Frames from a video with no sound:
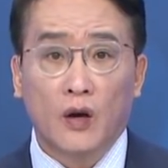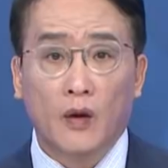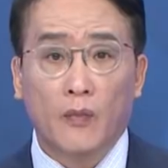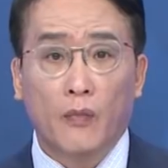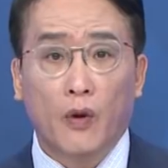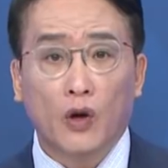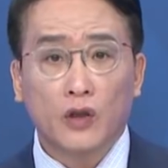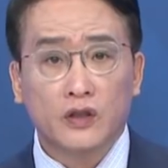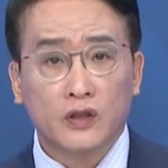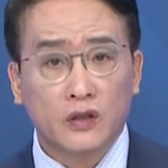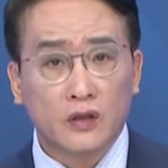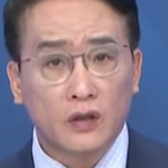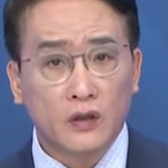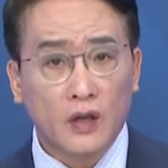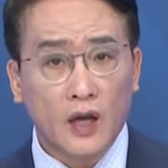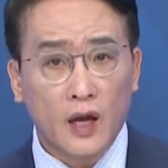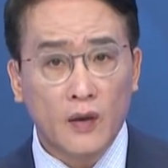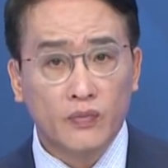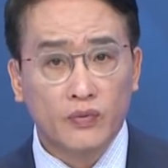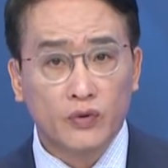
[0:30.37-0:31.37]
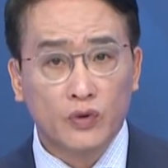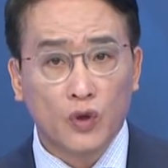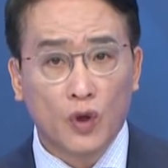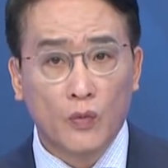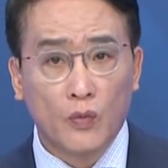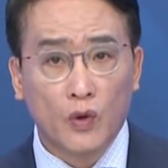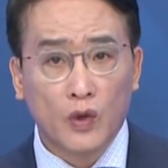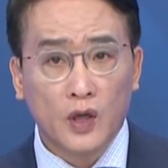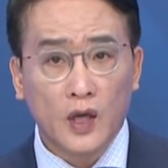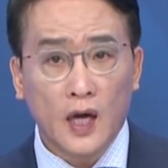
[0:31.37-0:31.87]
머스트 어, 해부
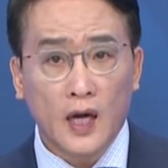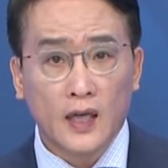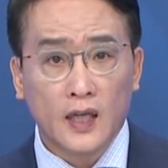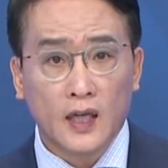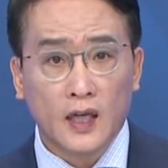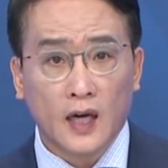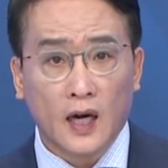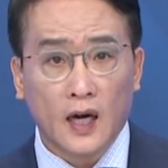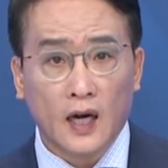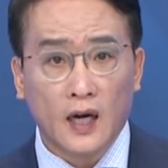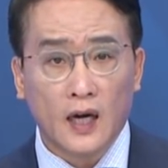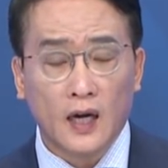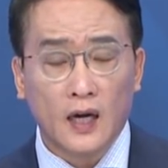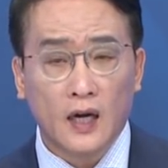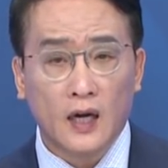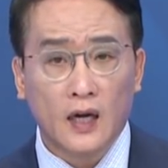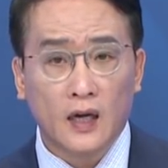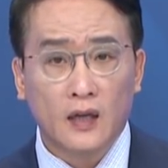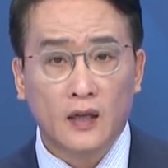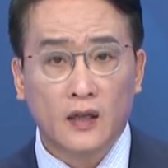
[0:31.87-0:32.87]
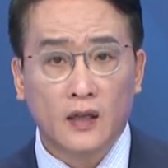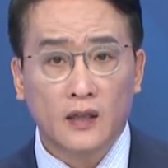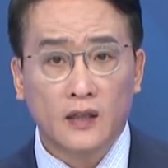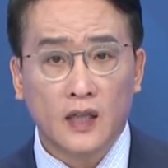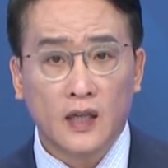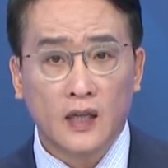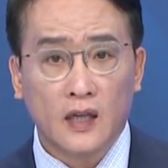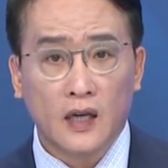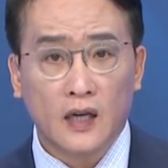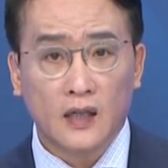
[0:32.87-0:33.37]
종목이 아닌가 아, 그렇게
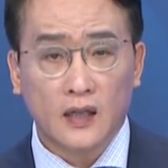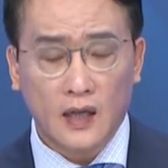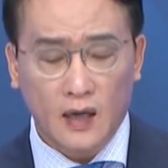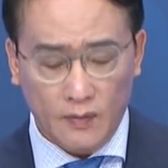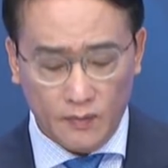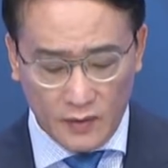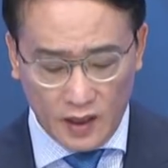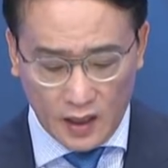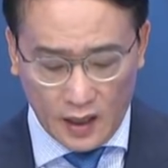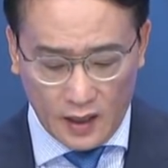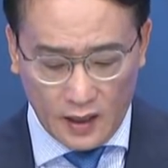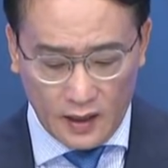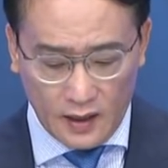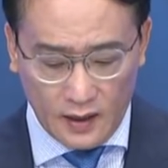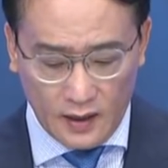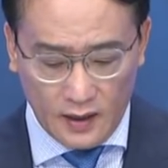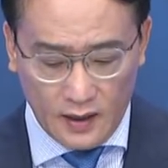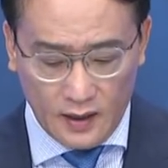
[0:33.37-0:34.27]
생각을 합니다.